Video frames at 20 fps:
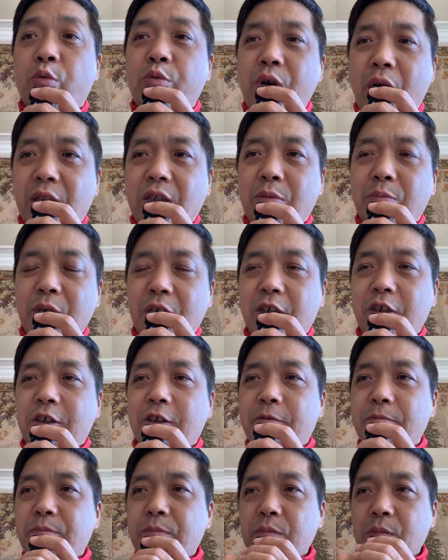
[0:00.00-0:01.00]
院的命
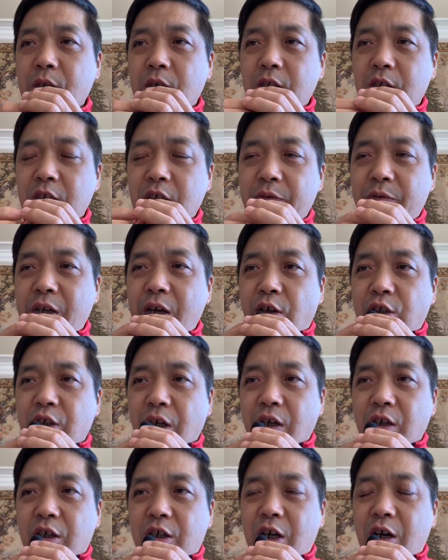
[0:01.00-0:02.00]
令，因为要
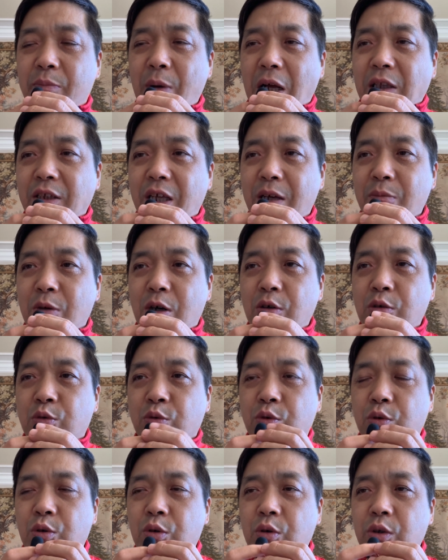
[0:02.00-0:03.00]
整个把内蒙
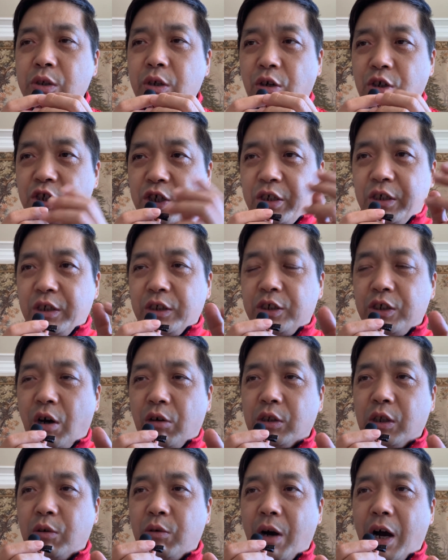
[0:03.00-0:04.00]
古要撤
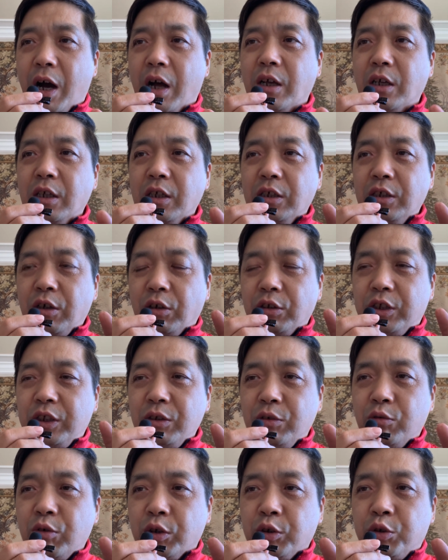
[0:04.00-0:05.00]
销的话，要
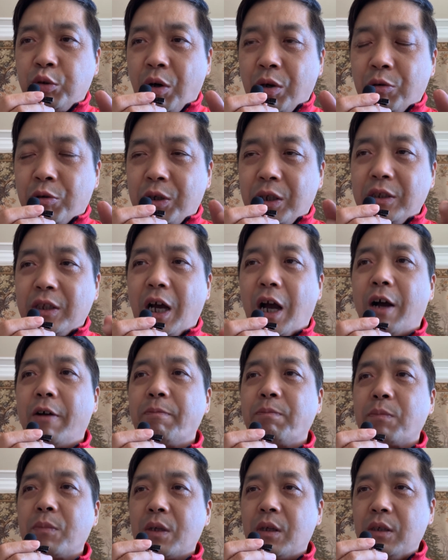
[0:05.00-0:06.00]
经过全国人大。
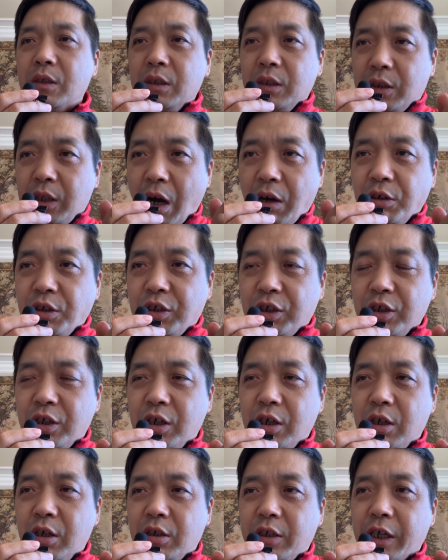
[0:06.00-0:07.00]
当
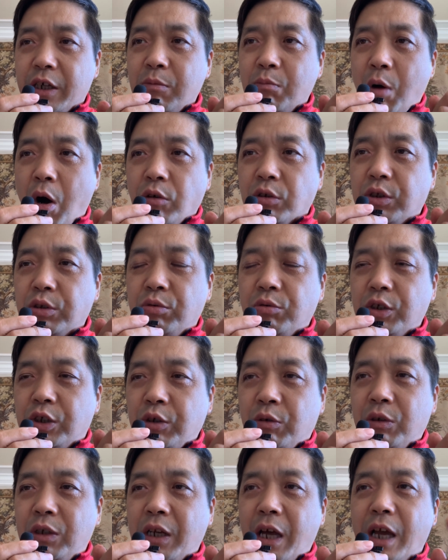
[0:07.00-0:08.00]
时这个毛泽东、
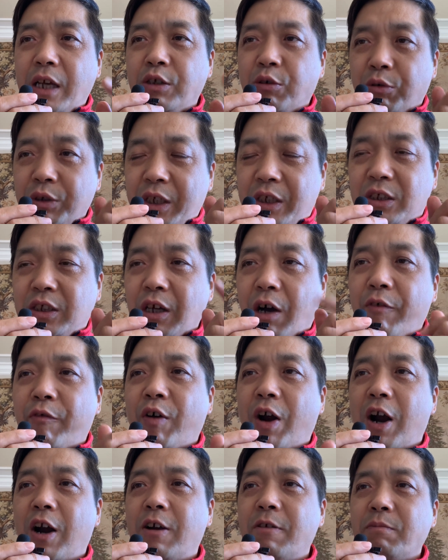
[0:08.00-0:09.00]
周恩来有一个想
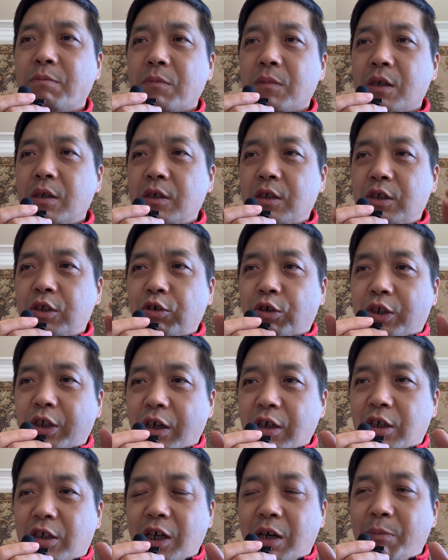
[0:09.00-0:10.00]
法。就
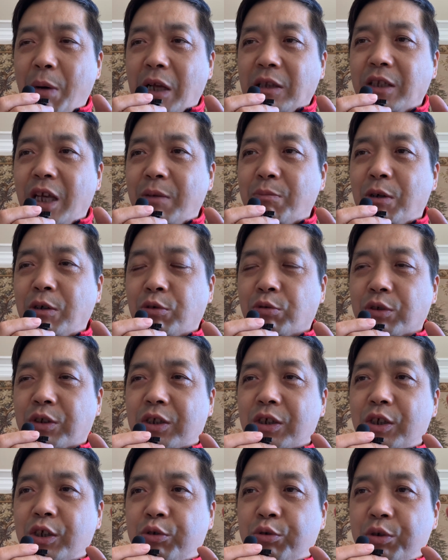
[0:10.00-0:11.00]
整个把内蒙古
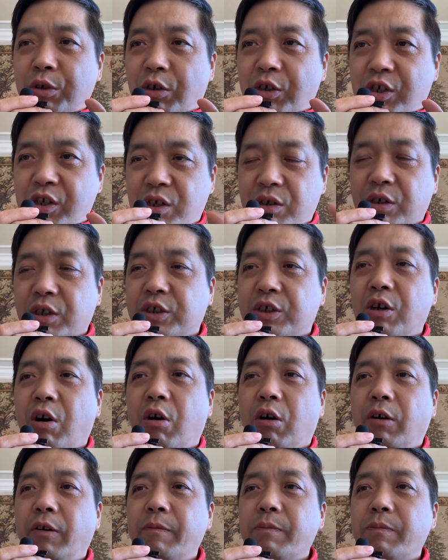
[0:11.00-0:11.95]
自治区要撤销，